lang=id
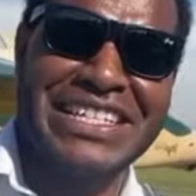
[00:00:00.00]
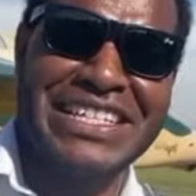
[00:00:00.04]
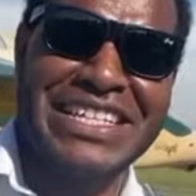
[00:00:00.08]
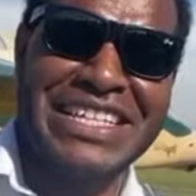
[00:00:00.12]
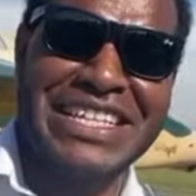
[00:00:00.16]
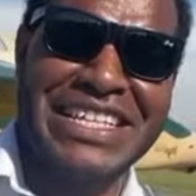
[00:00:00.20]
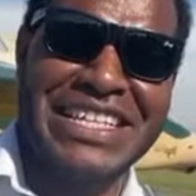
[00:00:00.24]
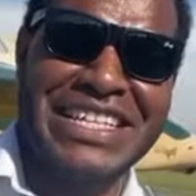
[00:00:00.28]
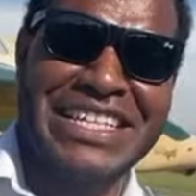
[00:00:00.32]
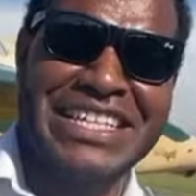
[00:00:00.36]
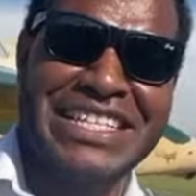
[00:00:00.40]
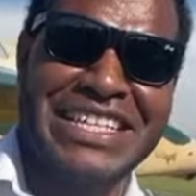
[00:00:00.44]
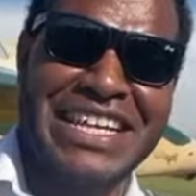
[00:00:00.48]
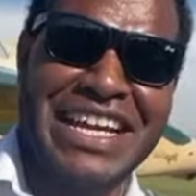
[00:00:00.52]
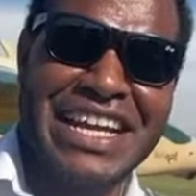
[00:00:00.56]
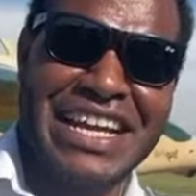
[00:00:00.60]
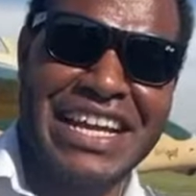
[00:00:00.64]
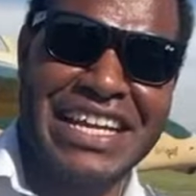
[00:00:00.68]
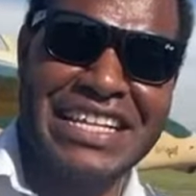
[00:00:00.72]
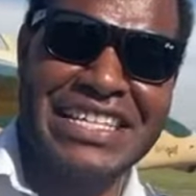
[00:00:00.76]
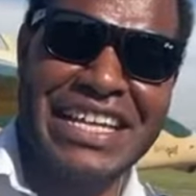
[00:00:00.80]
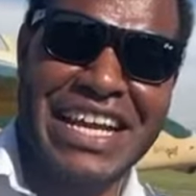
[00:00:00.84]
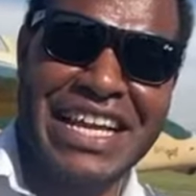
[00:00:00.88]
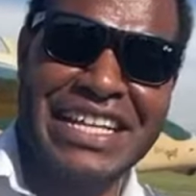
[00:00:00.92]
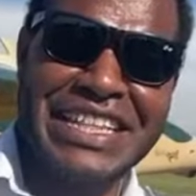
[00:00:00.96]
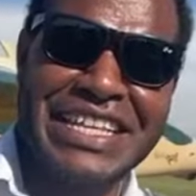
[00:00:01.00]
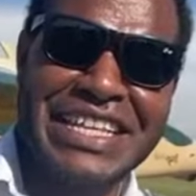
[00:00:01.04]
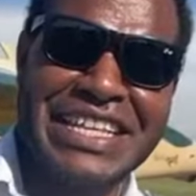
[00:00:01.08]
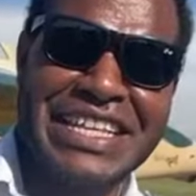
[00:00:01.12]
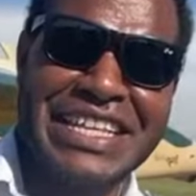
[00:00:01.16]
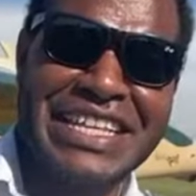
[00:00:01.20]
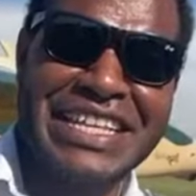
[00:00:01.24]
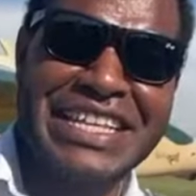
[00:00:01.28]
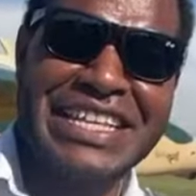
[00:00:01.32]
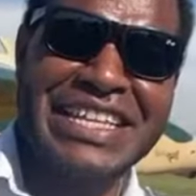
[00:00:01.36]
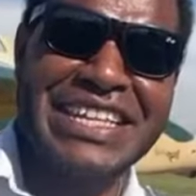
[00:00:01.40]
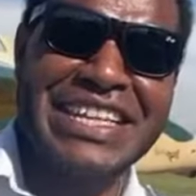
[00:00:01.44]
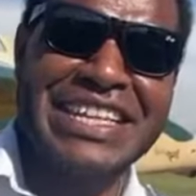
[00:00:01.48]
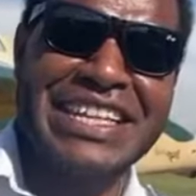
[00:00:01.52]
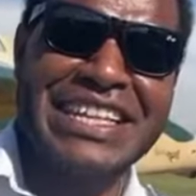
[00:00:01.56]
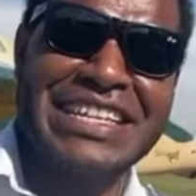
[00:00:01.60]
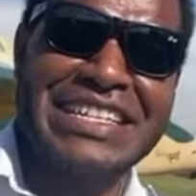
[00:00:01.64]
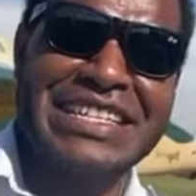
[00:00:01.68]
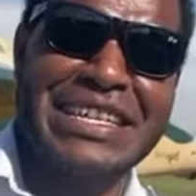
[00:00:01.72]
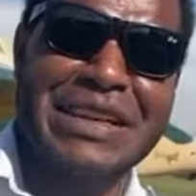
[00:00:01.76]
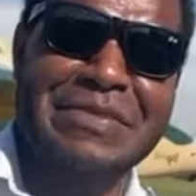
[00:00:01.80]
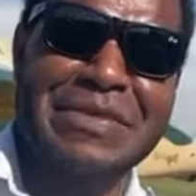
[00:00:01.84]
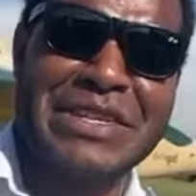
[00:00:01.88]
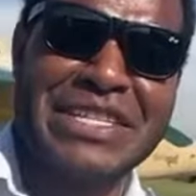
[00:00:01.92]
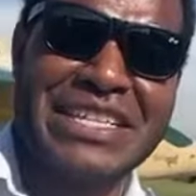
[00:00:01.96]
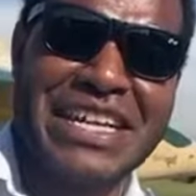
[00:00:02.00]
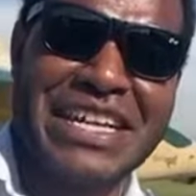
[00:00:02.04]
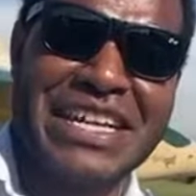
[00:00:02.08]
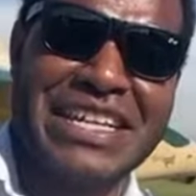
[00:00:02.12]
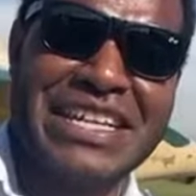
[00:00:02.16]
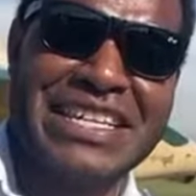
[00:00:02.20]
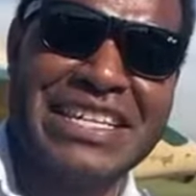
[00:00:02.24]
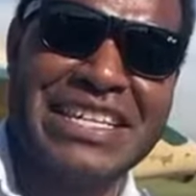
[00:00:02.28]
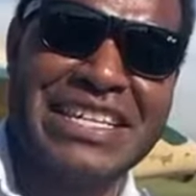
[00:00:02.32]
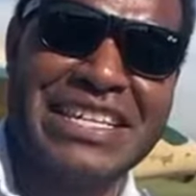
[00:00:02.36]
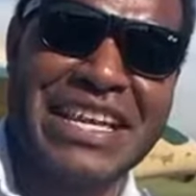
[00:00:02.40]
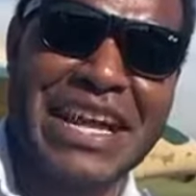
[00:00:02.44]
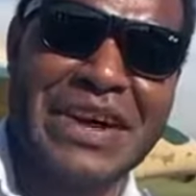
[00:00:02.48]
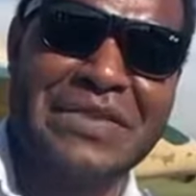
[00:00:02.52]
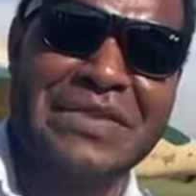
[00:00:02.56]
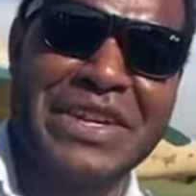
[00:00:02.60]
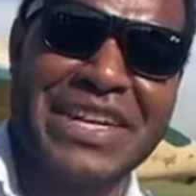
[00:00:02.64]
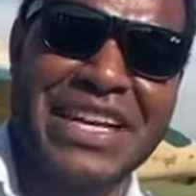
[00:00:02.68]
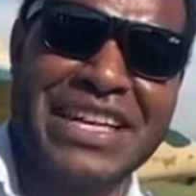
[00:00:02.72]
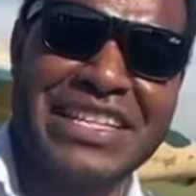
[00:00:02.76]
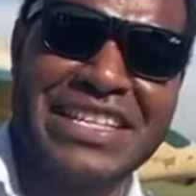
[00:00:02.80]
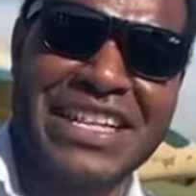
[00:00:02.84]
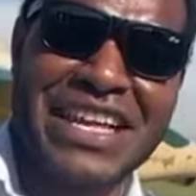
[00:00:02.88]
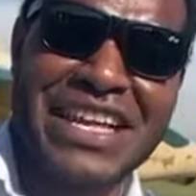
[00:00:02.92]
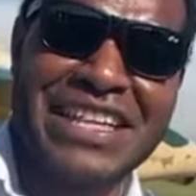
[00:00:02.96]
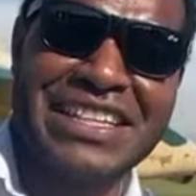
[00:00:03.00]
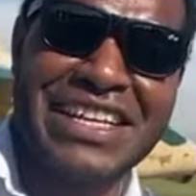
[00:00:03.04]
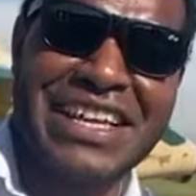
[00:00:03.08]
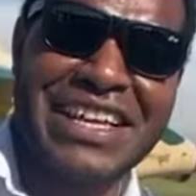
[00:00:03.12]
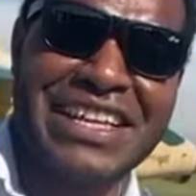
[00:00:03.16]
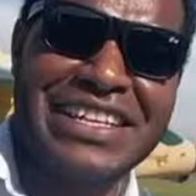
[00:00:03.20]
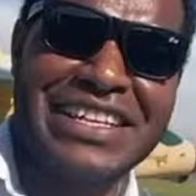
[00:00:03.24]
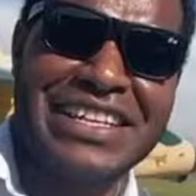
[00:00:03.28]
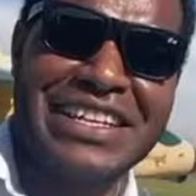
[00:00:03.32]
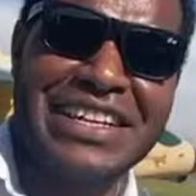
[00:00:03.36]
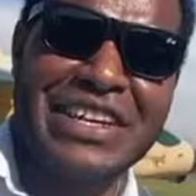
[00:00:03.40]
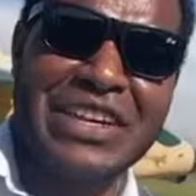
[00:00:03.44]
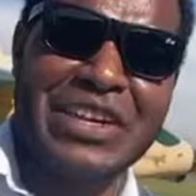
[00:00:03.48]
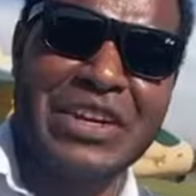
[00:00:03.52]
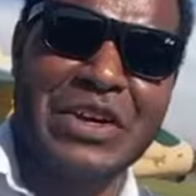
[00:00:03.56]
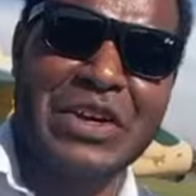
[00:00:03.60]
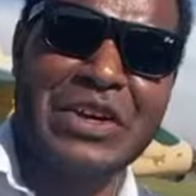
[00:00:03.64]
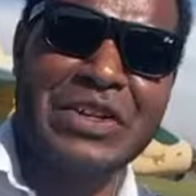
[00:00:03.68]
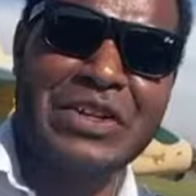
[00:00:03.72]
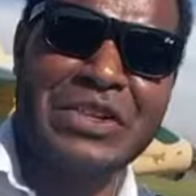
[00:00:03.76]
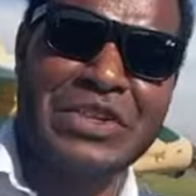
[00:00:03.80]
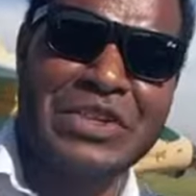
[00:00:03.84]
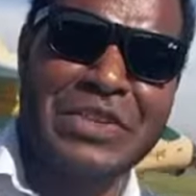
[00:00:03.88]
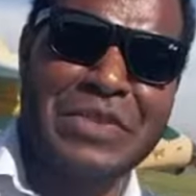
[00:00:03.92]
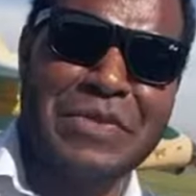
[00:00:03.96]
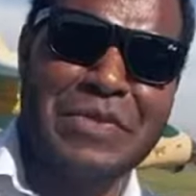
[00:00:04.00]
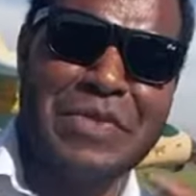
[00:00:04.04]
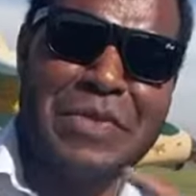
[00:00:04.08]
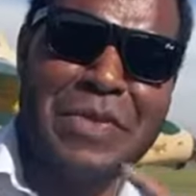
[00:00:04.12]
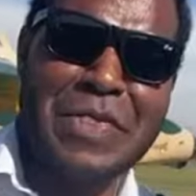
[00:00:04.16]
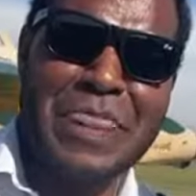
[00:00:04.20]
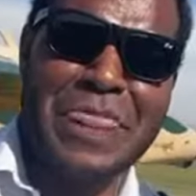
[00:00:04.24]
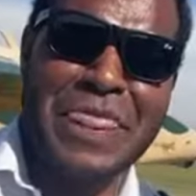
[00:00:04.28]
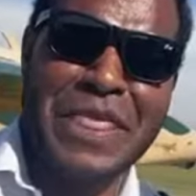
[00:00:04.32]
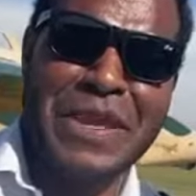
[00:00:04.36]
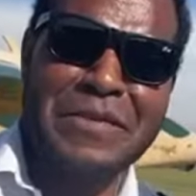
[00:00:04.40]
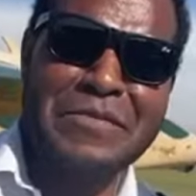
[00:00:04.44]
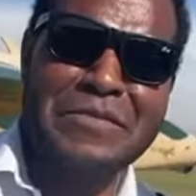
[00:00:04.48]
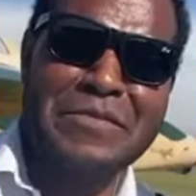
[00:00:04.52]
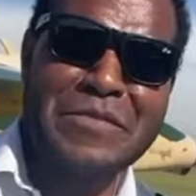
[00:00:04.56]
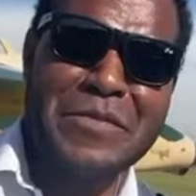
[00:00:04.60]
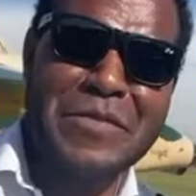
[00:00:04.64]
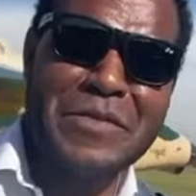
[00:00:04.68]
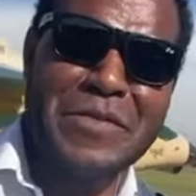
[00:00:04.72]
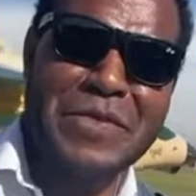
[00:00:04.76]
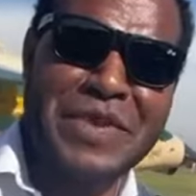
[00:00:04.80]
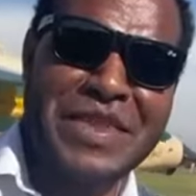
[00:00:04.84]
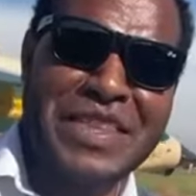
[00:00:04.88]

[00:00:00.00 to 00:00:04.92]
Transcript: Jadi sekarang saat ini saya bisa ada di Afrika Selatan. Would, would you would you deliver in,